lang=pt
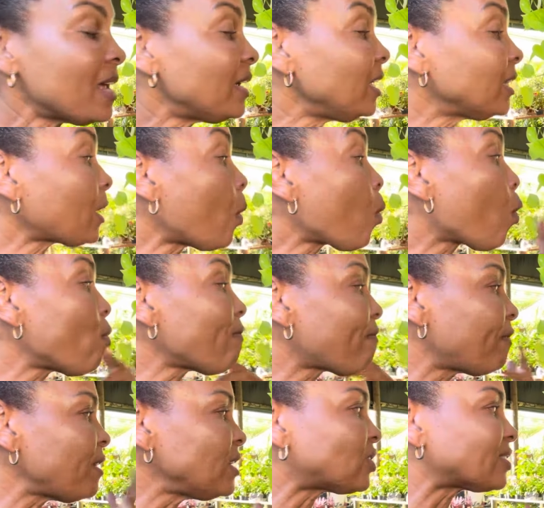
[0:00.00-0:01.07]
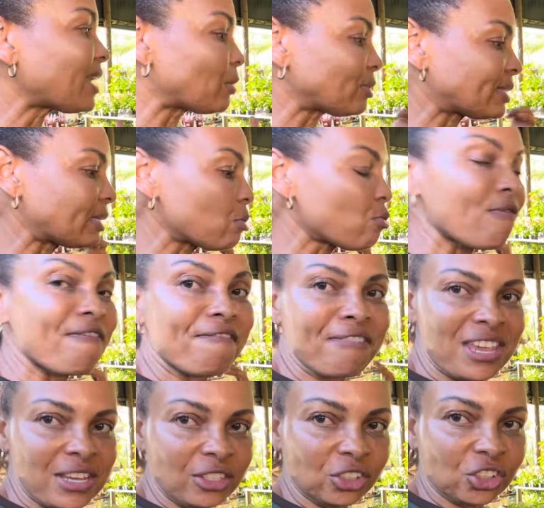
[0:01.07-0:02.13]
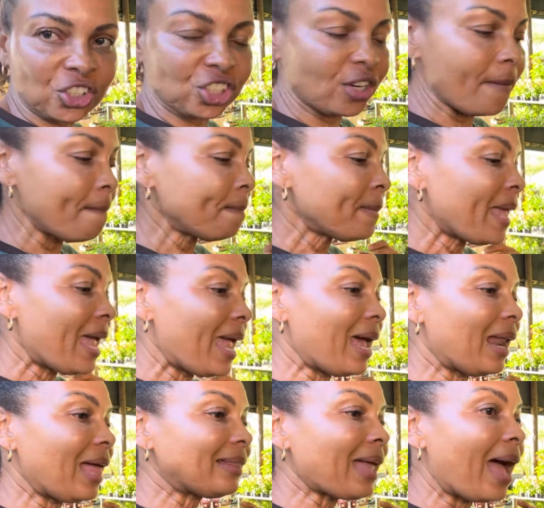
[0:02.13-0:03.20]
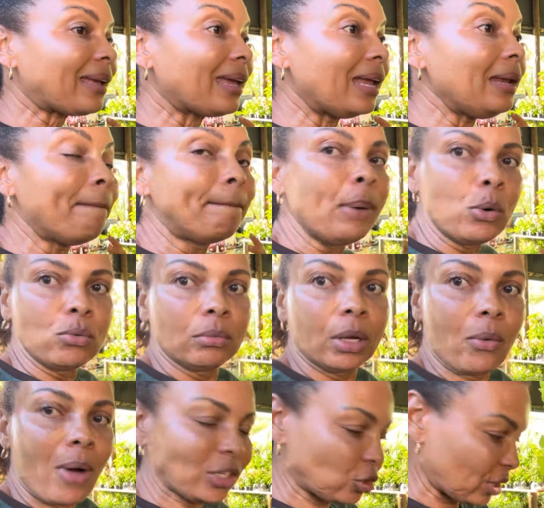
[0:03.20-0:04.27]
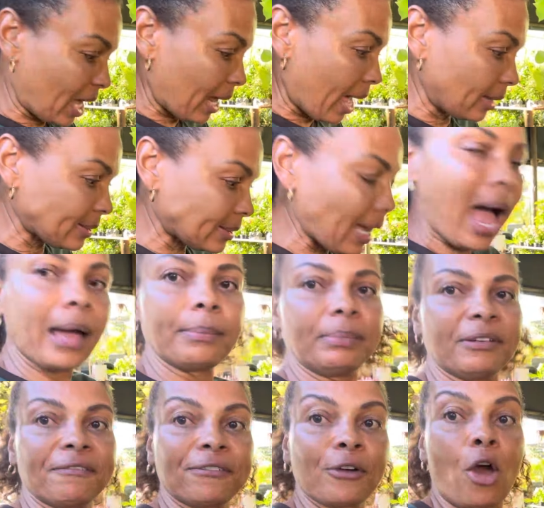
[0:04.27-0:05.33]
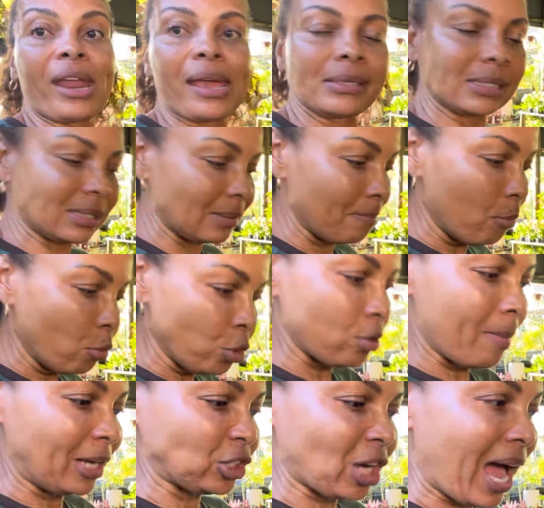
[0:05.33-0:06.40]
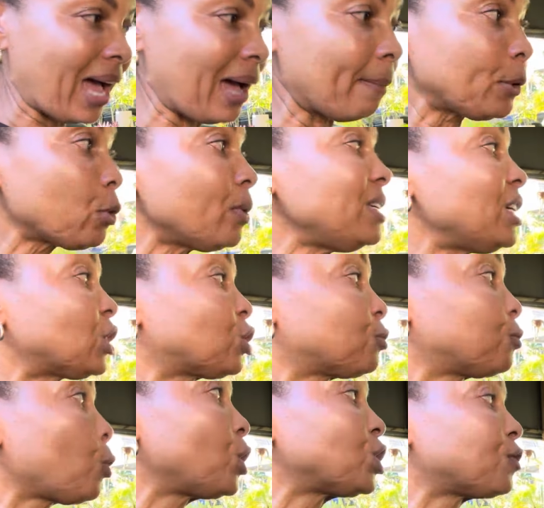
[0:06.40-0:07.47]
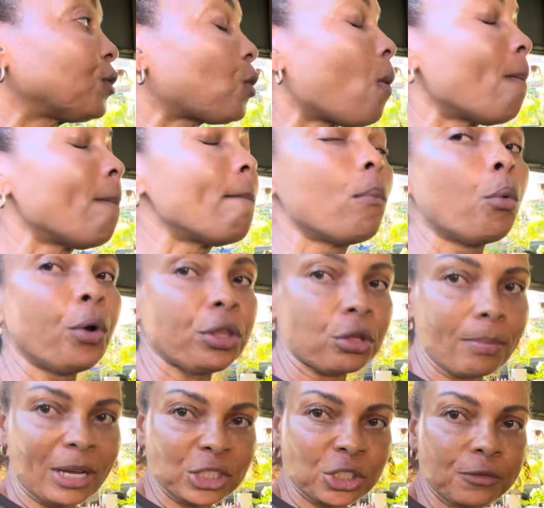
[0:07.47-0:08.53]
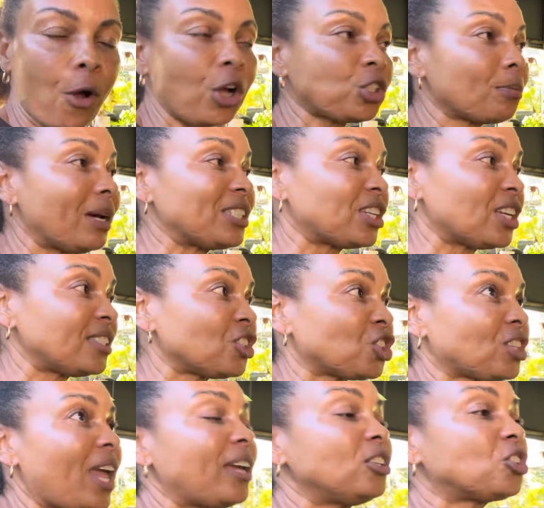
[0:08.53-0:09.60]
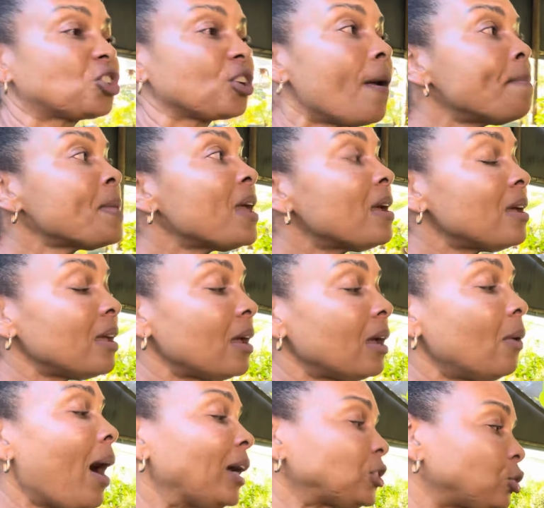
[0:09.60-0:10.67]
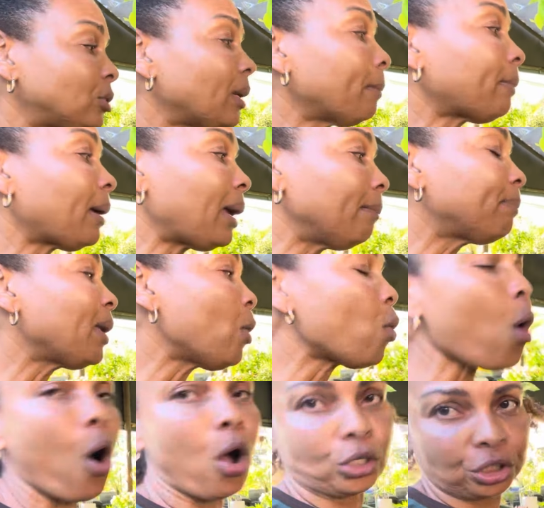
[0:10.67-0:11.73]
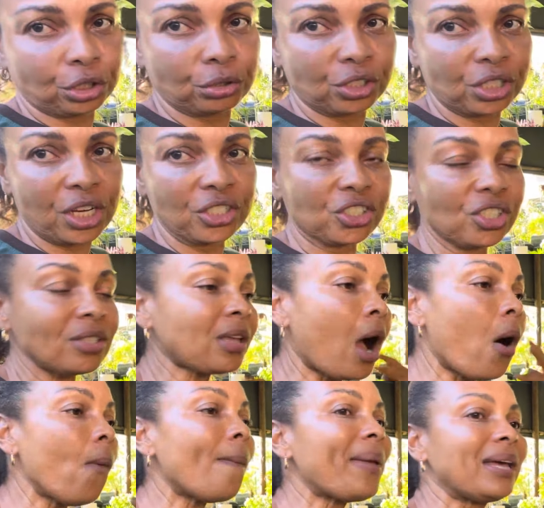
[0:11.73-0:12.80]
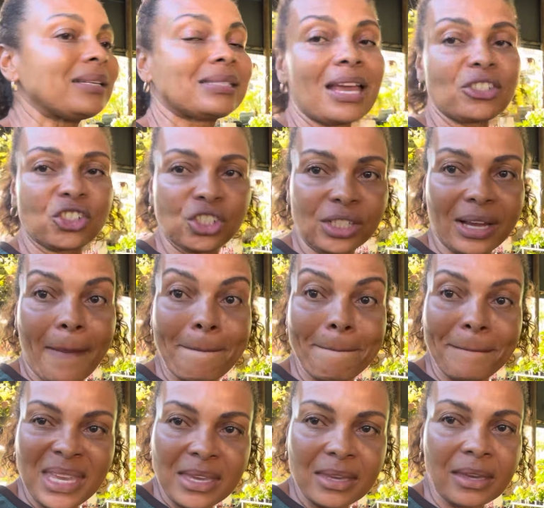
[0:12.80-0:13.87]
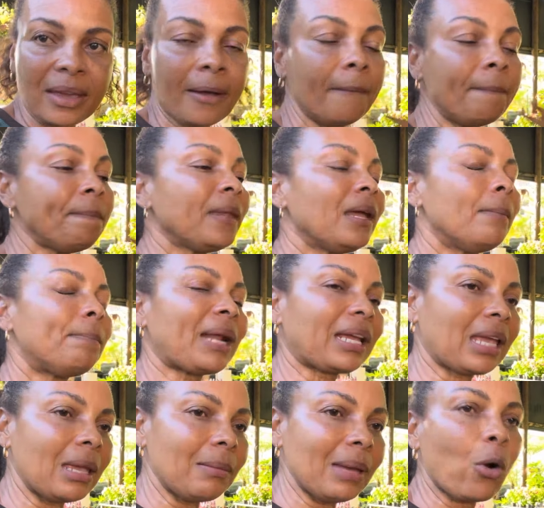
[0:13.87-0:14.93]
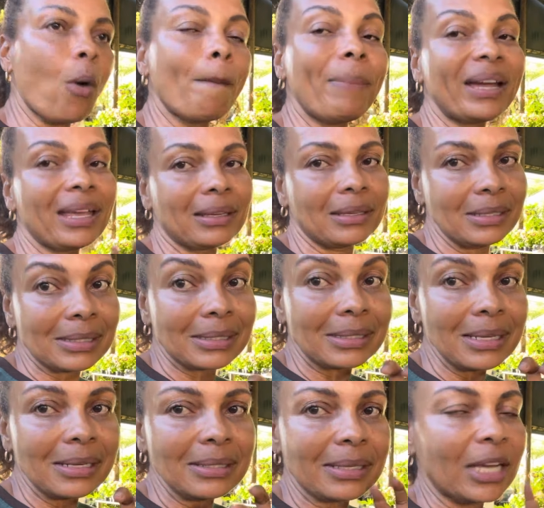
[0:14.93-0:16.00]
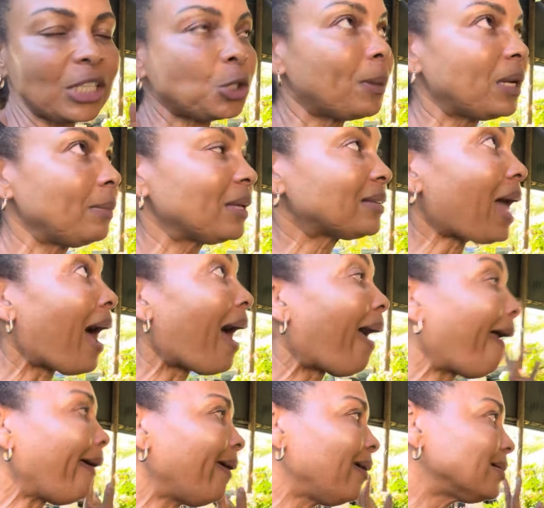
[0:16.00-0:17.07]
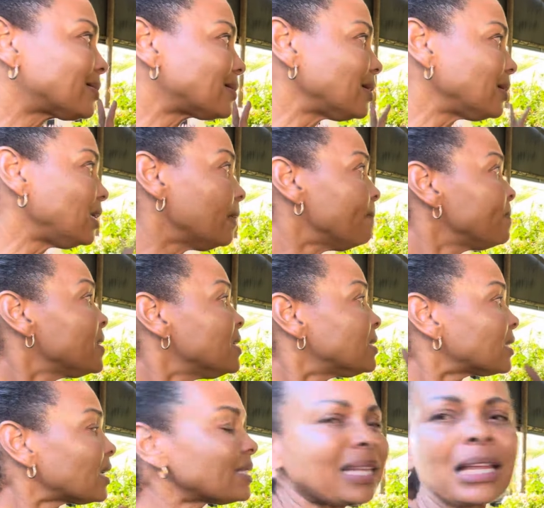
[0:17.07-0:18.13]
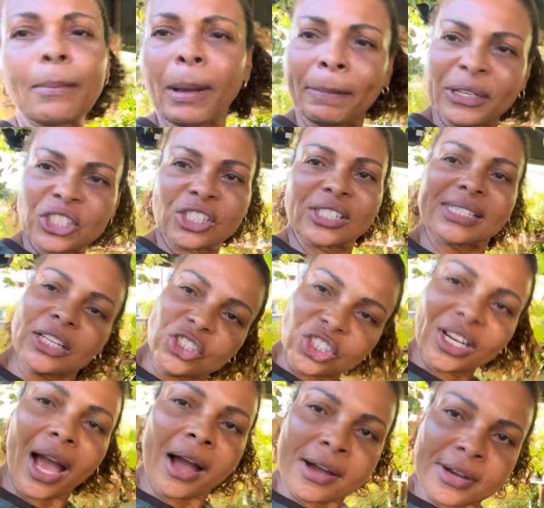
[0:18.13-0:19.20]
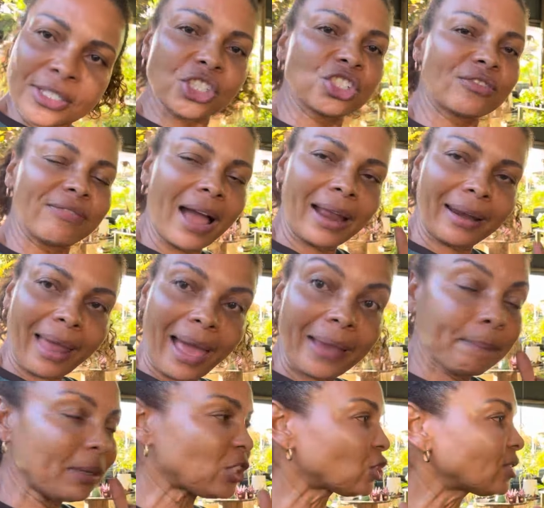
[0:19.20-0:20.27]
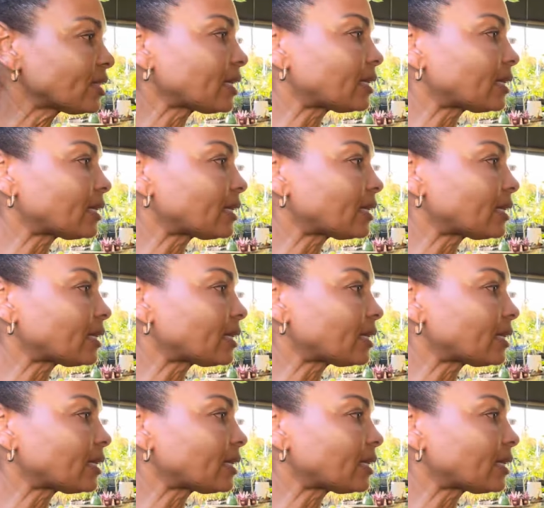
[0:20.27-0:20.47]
Então, com 20, 05, 20, ela dá aquele boom. Eu acho que ela, sabe, floresce muito mais rápido e as flores ficam muito mais fortes, mais resistentes. E eu acho também, eu gosto, gente. Então, essa é a dica minha para quem me acompanha aqui, se quiser experimentar e seguir. Se quiser dar uma pesquisadinha antes, vai lá e pesquisa